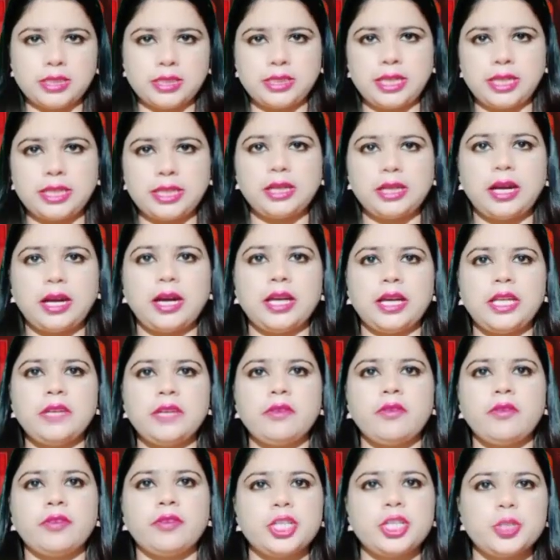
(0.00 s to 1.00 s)
जिलाधिकारी
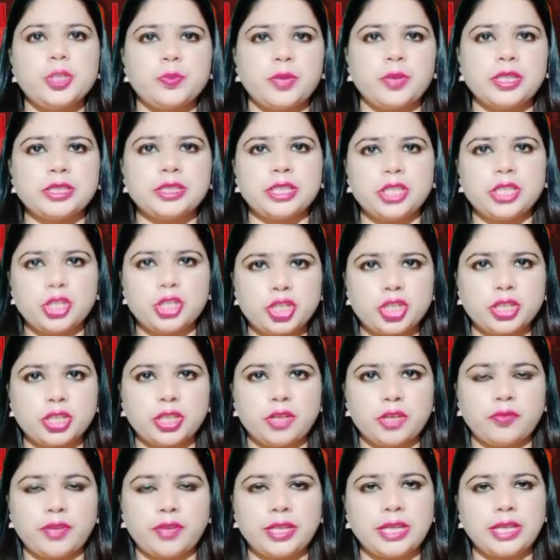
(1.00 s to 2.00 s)
एवं वरिष्ठ पुलिस अधीक्षक
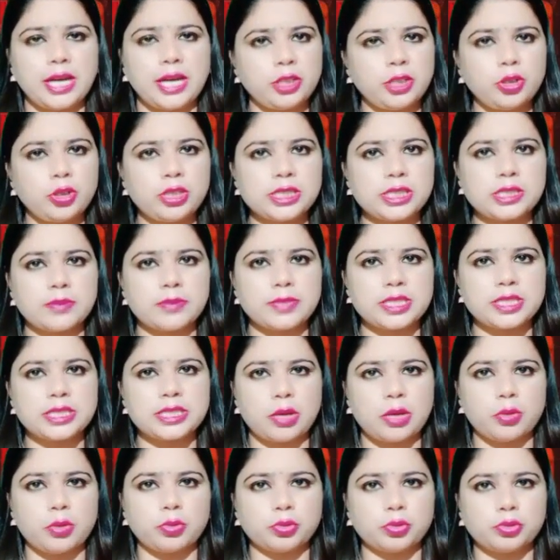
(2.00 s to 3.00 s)
ने फरियादियों की
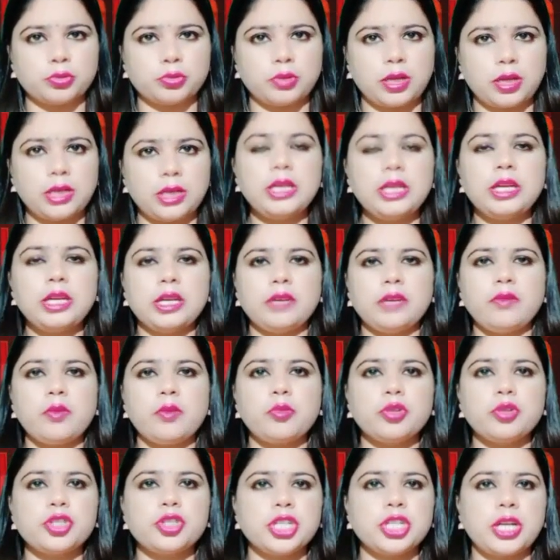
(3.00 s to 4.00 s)
समस्याओं को सुना
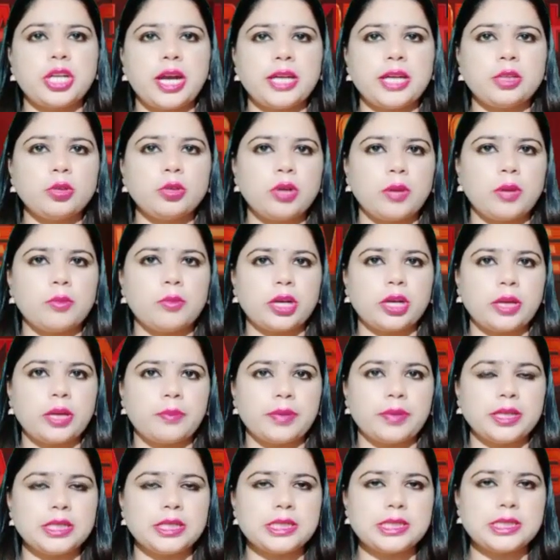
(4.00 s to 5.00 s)
एवं कुछ शिकायतों का
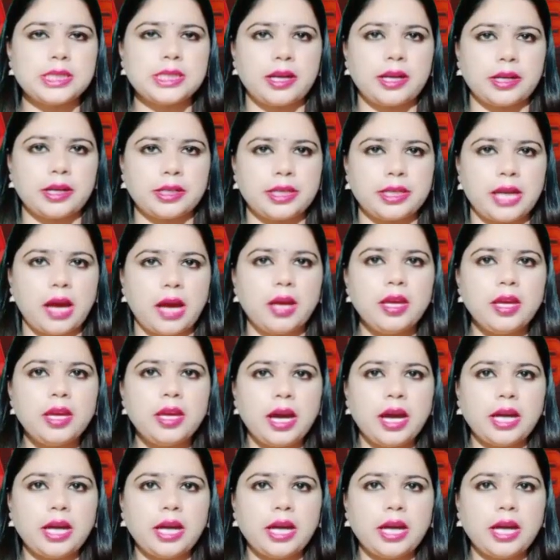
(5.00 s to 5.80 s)
मौके पर निस्तारण किया